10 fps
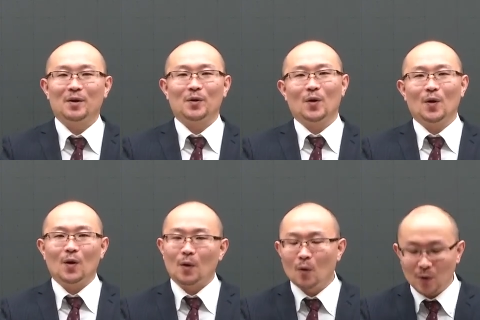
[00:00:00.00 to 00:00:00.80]
こ
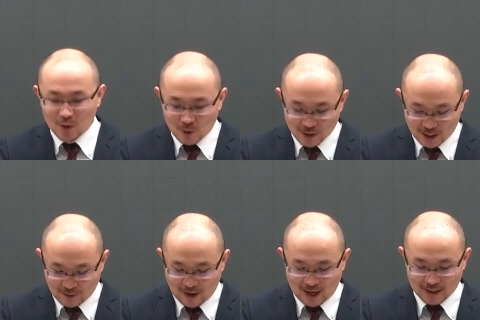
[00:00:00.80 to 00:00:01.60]
の高2講座
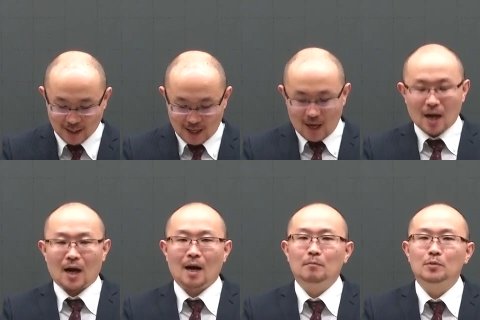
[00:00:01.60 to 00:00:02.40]
では
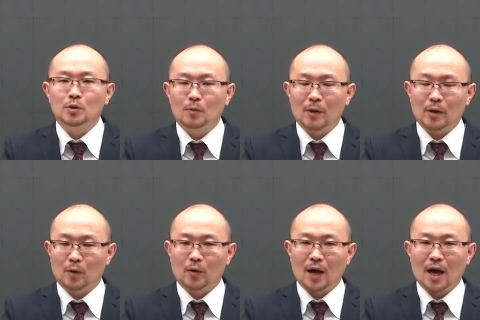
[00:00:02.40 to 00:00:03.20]
漢文の勉
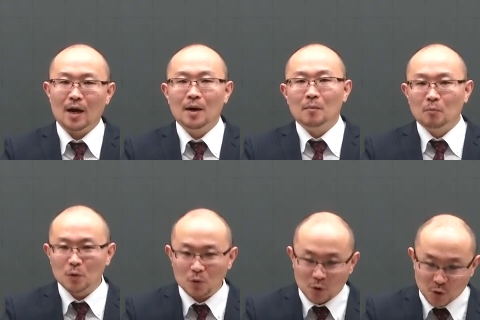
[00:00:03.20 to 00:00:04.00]
強が
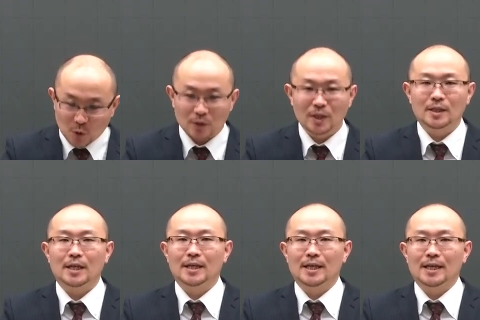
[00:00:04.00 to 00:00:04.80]
もっと直接
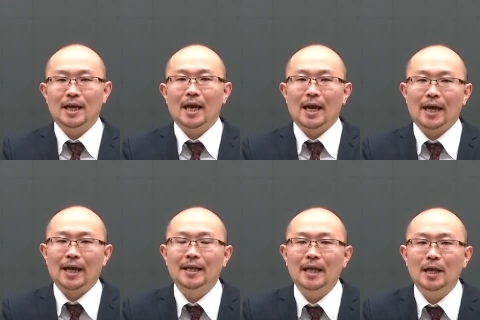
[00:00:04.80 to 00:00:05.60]
的に、
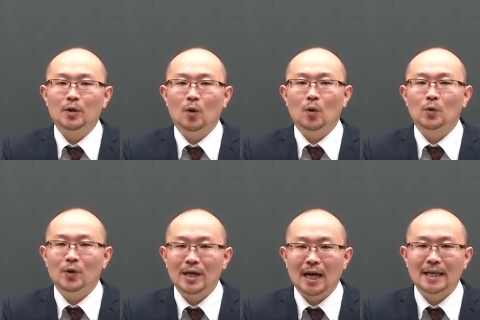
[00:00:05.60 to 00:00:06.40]
現代日本語
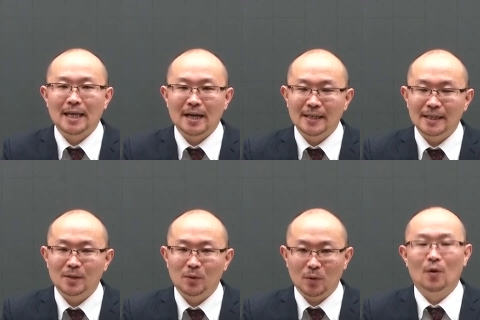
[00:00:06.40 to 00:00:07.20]
の理解に役立
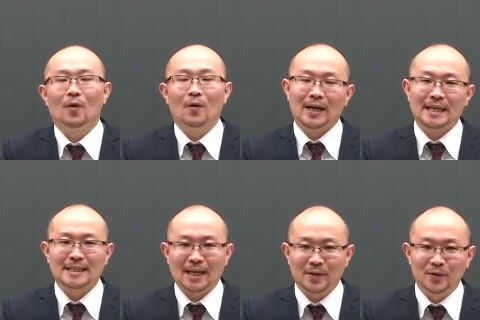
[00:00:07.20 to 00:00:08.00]
つことをお話し
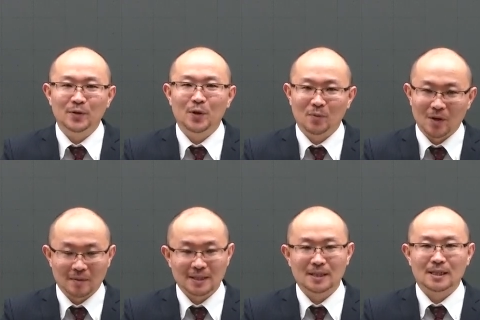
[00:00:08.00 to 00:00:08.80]
たいというふうに思い
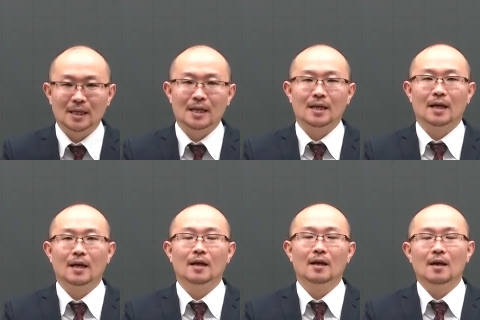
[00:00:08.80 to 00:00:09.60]
ます。
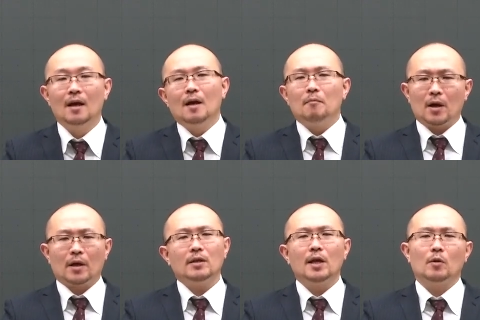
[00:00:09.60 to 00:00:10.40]

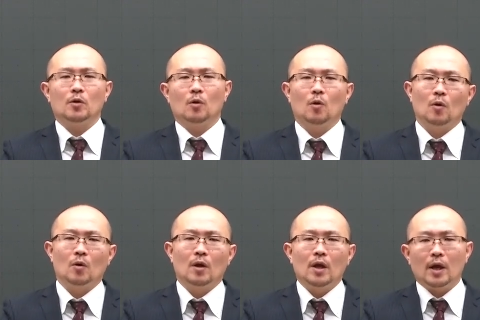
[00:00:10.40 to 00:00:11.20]
現代の日
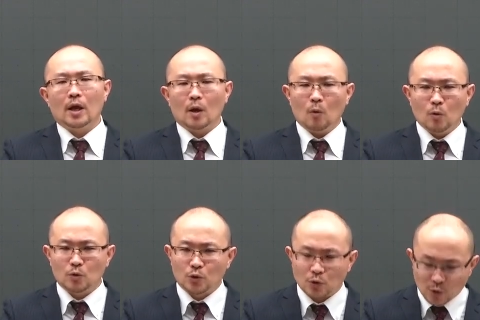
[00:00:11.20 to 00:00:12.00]
本、多
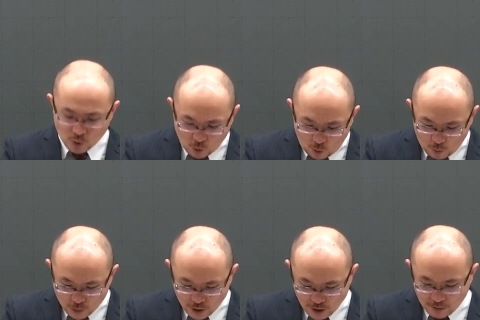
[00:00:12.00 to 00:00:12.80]
く熟語を
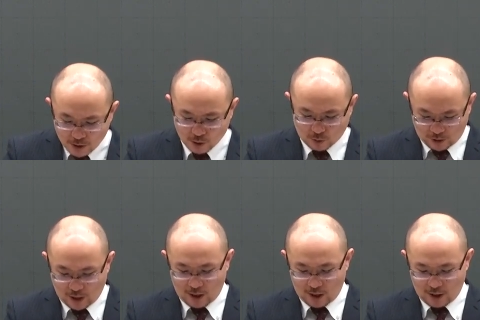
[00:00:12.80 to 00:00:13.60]
用いますよ
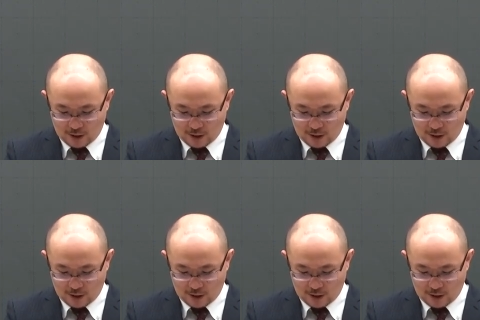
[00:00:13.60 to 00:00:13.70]
ね。